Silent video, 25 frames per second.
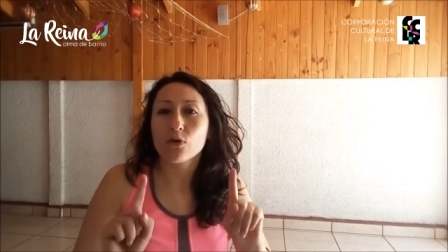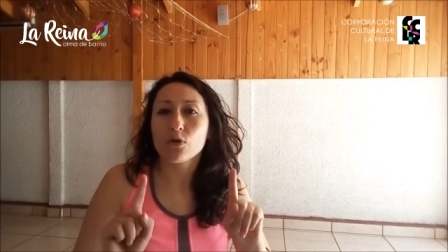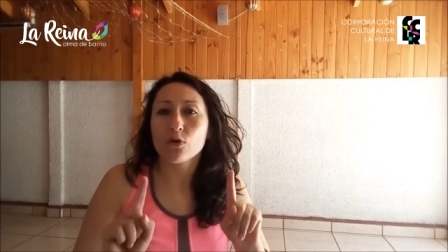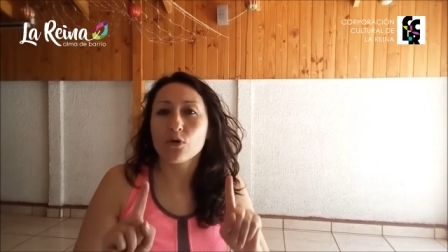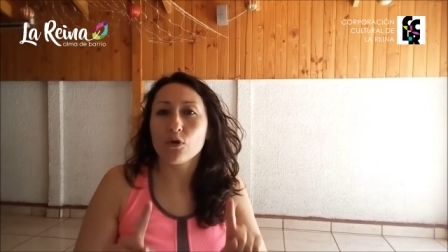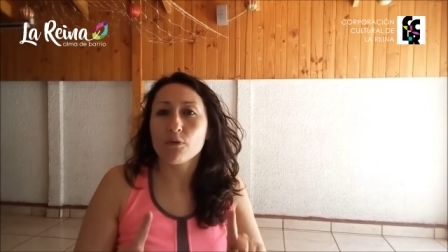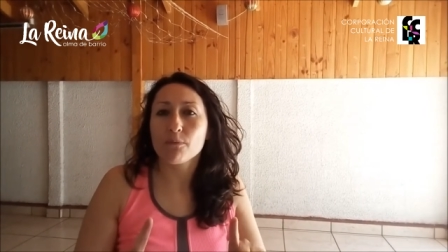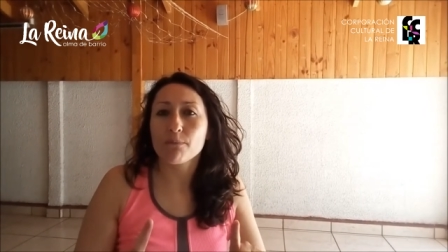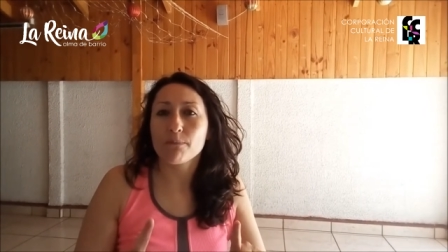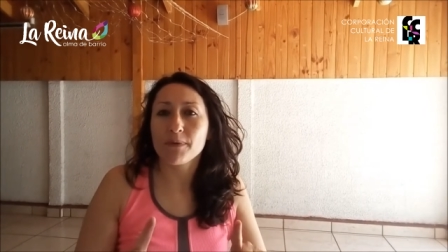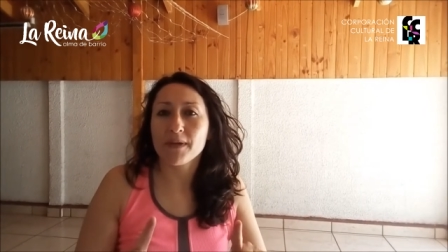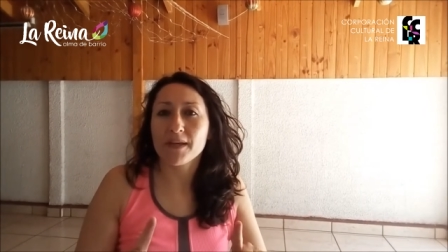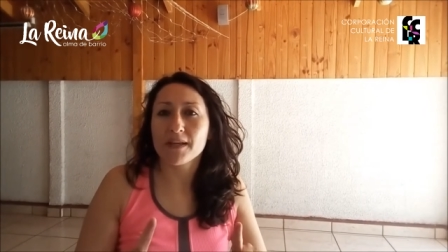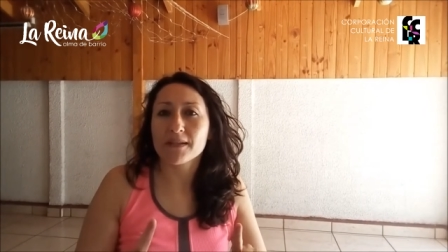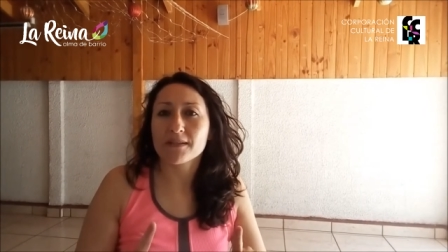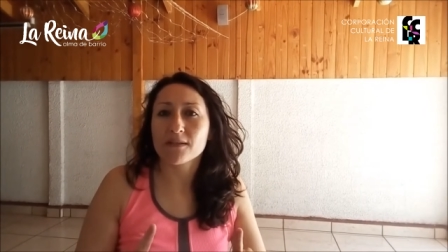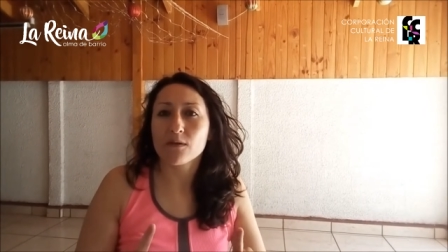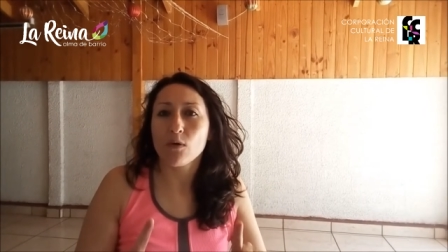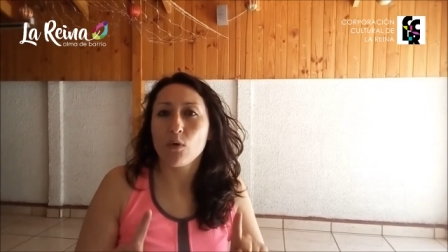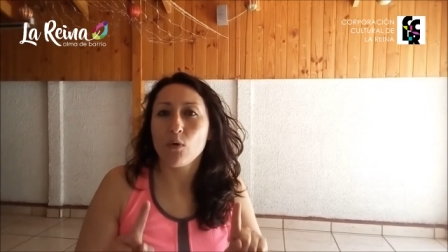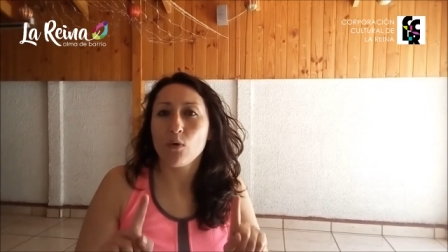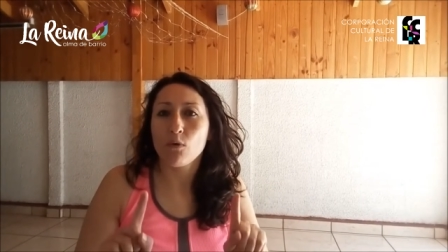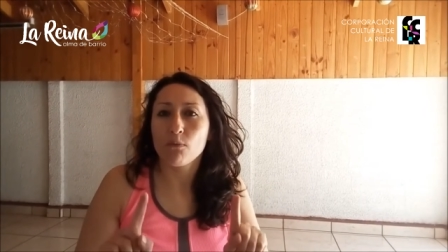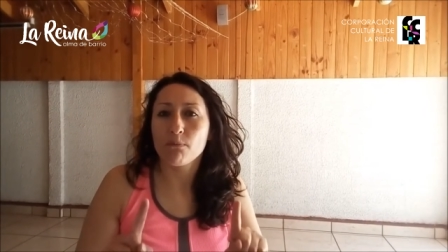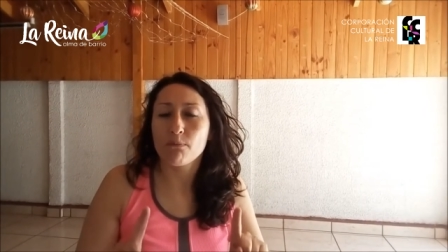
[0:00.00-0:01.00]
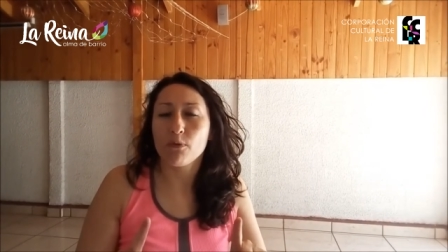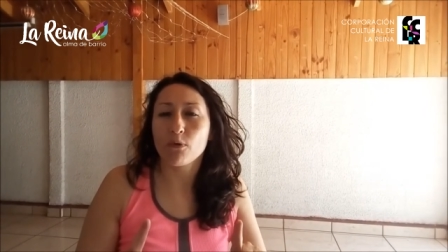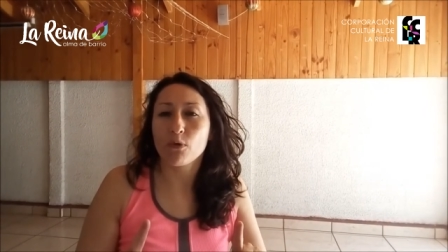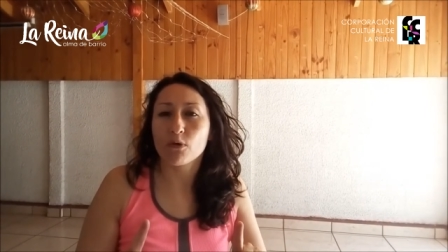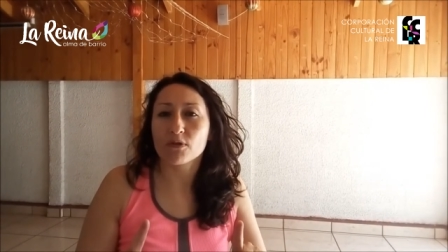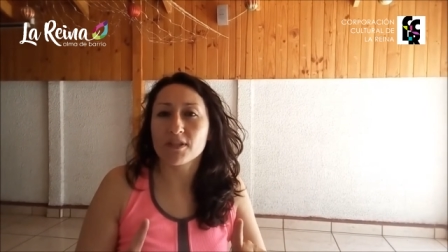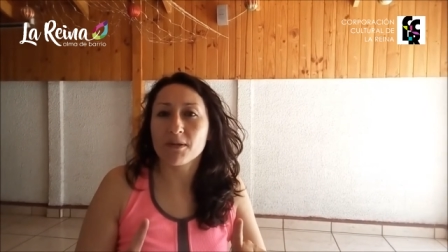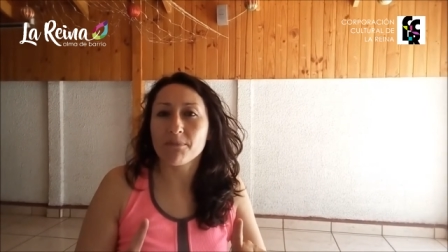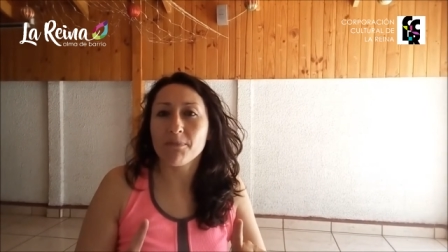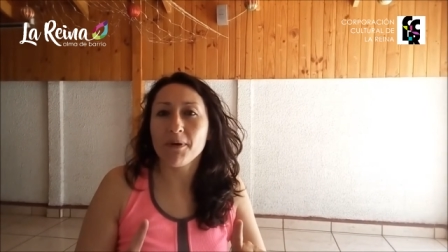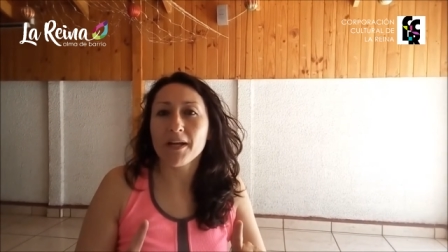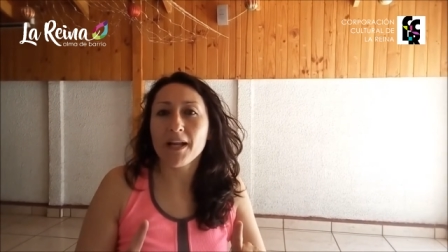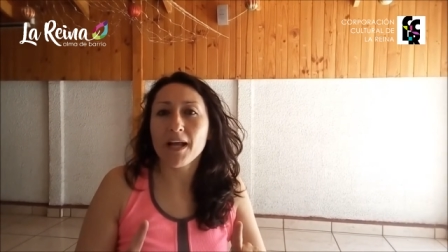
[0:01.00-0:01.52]
con los pies un poco
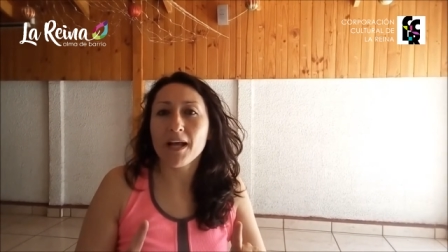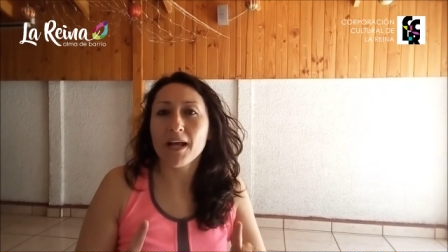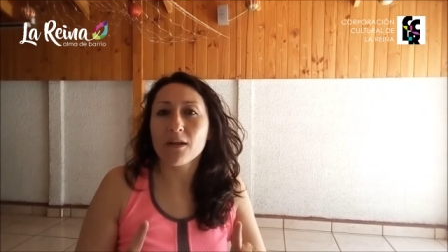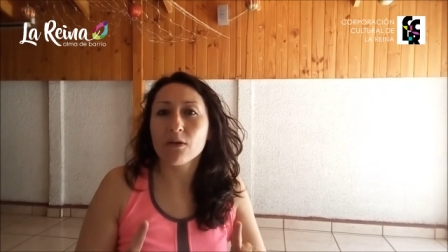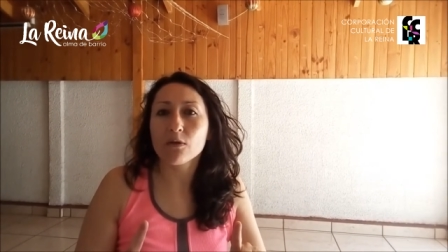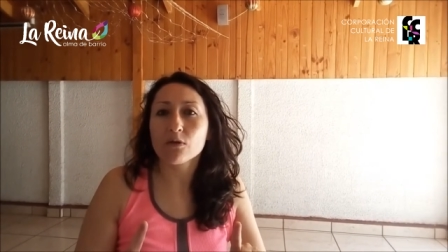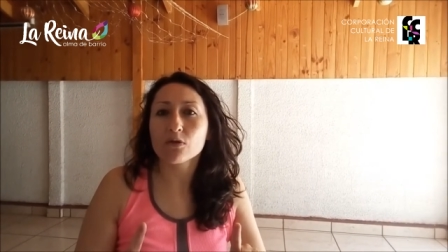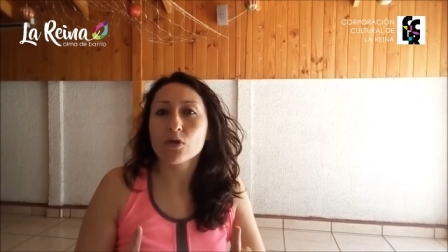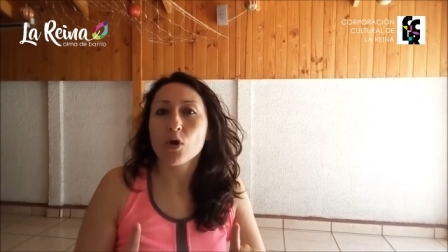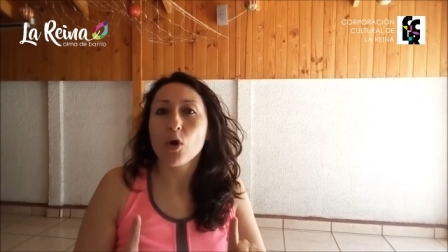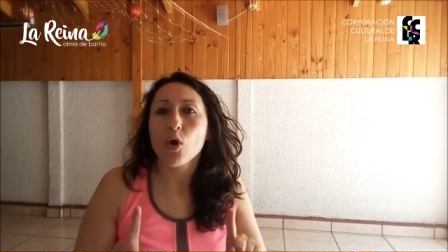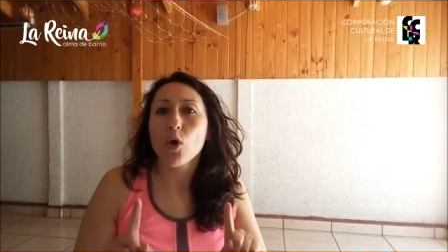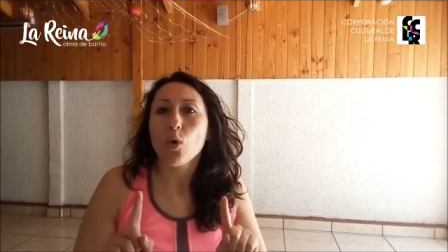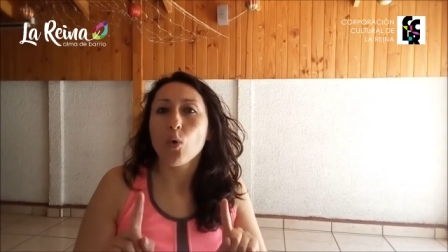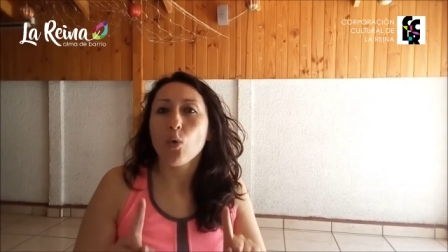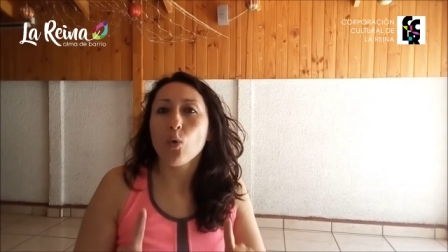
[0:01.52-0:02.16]
separados,